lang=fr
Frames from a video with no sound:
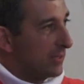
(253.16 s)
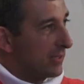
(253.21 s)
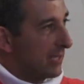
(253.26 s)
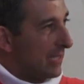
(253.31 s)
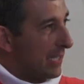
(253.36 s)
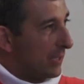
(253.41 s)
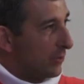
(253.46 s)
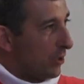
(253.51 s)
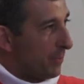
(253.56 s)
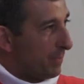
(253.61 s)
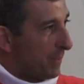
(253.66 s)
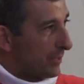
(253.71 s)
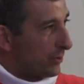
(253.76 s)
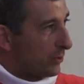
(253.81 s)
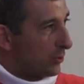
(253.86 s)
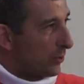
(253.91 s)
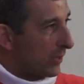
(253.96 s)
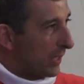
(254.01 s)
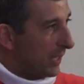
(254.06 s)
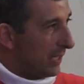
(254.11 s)
sa lettre
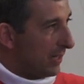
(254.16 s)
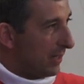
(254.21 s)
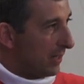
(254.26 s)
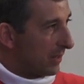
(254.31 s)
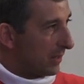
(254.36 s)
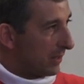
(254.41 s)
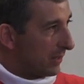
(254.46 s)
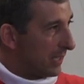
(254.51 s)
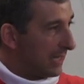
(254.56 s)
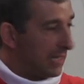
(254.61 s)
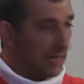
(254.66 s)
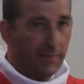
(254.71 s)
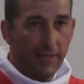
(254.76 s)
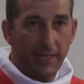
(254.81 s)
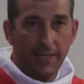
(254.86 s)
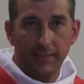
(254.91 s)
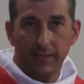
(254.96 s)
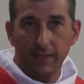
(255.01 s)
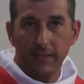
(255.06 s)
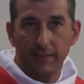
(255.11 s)
pastorale qu'il
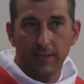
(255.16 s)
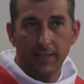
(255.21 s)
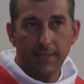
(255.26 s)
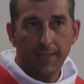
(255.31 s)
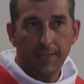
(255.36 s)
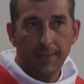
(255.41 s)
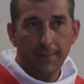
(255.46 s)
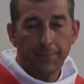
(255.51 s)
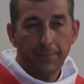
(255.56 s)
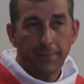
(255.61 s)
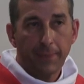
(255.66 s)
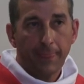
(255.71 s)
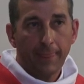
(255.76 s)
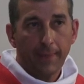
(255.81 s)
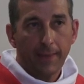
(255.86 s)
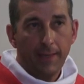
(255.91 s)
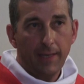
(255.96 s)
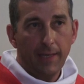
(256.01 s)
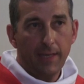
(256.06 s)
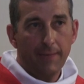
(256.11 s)
avait éditée,
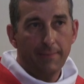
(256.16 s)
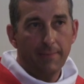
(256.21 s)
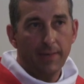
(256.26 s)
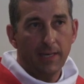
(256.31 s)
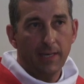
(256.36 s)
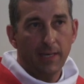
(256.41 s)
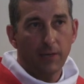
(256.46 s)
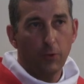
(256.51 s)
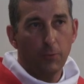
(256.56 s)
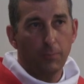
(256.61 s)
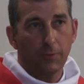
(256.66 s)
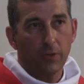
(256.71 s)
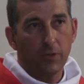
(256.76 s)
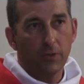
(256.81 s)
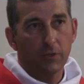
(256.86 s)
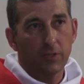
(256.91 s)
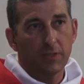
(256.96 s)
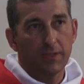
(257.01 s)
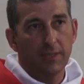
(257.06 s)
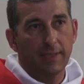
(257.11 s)
il aimait
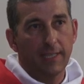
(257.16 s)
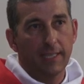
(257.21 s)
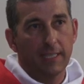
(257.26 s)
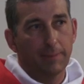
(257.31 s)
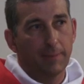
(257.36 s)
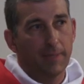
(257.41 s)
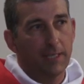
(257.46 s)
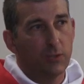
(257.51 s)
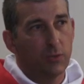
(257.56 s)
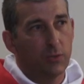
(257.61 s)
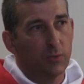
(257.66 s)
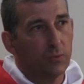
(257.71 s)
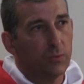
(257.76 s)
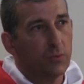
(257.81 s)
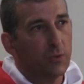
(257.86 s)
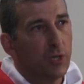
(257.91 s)
reprendre cette expression